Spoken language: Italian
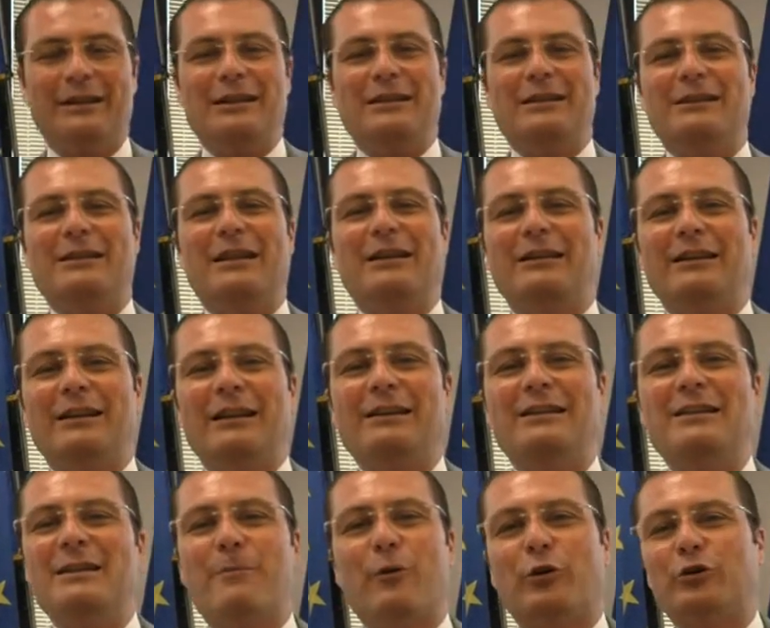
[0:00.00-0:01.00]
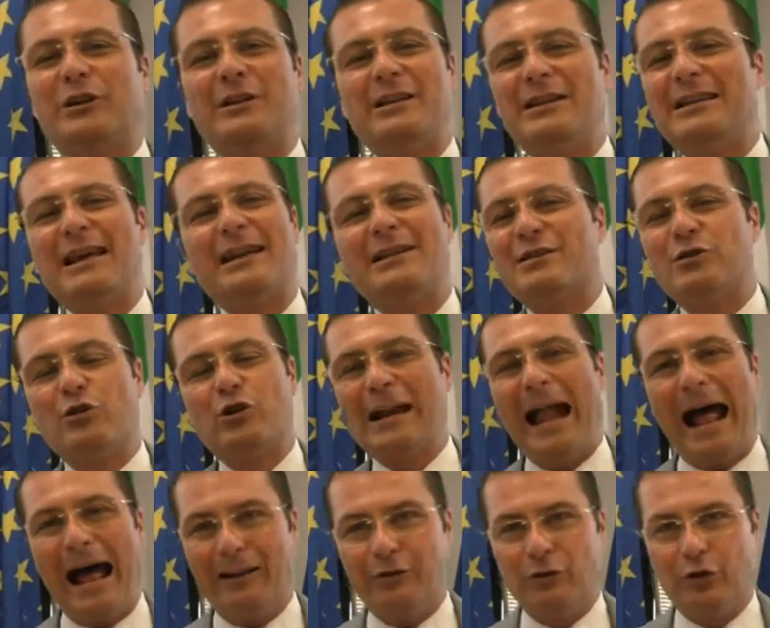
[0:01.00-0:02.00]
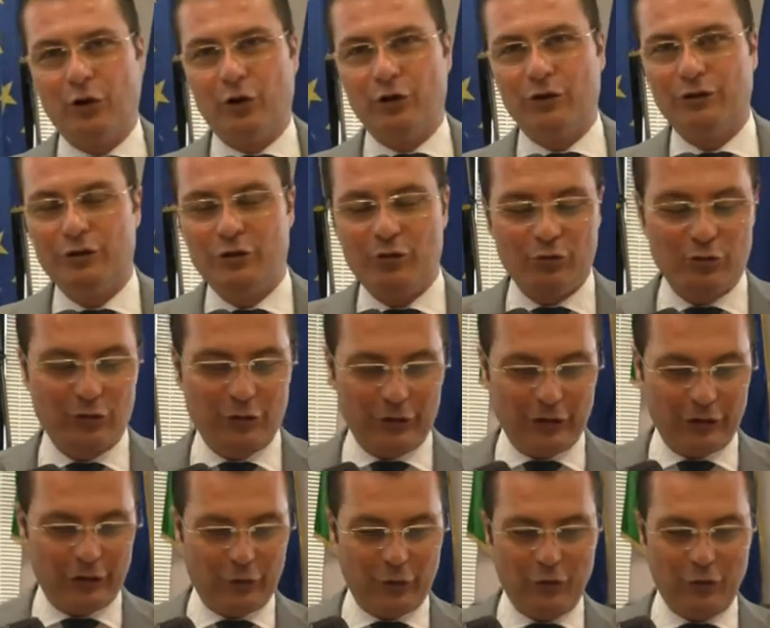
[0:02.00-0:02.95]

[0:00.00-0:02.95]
il, il, nipote di terzo grado di un eh,